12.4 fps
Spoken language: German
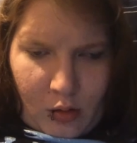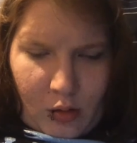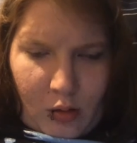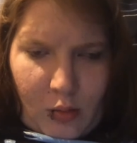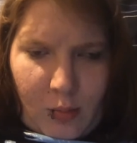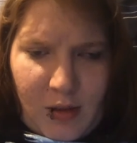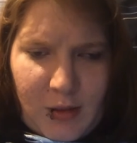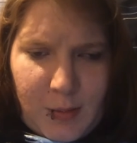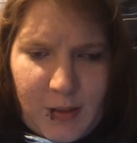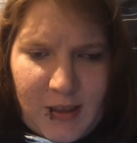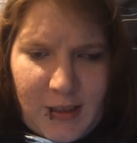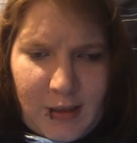um es
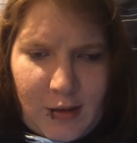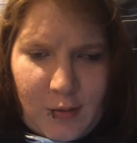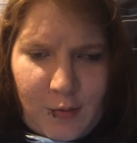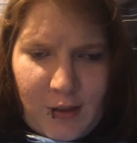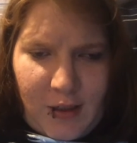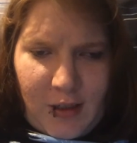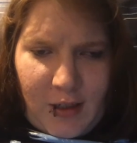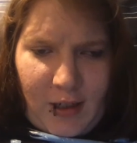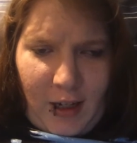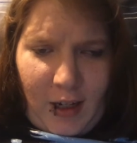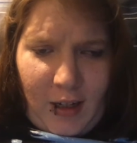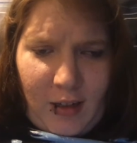besser zu
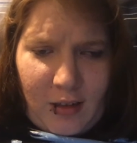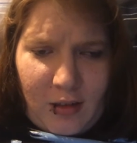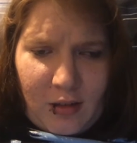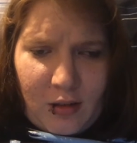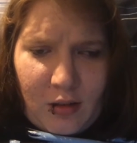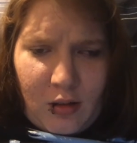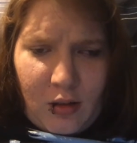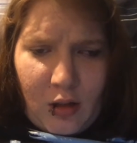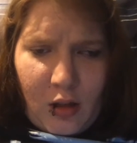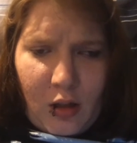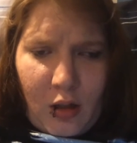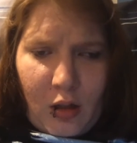verteilen.
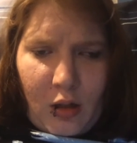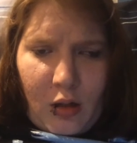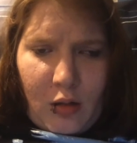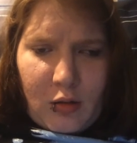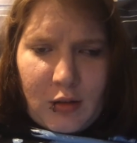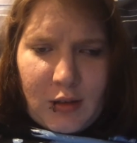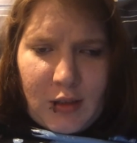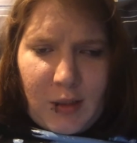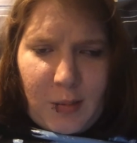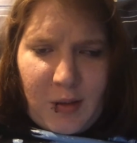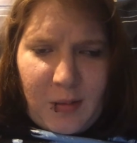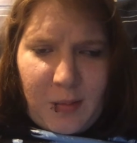Und
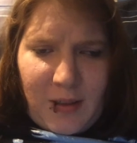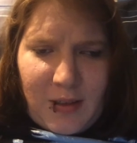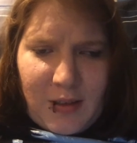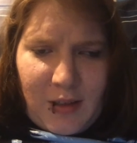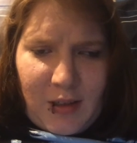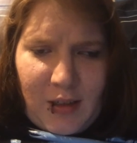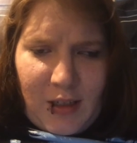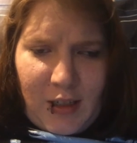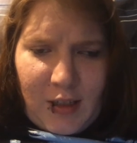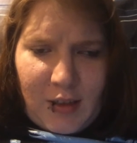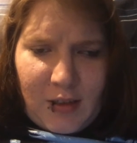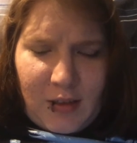damit war es dann
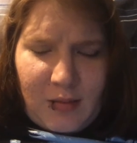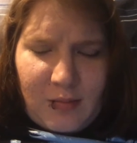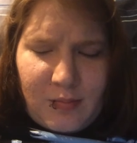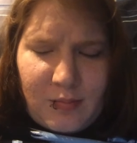leichter.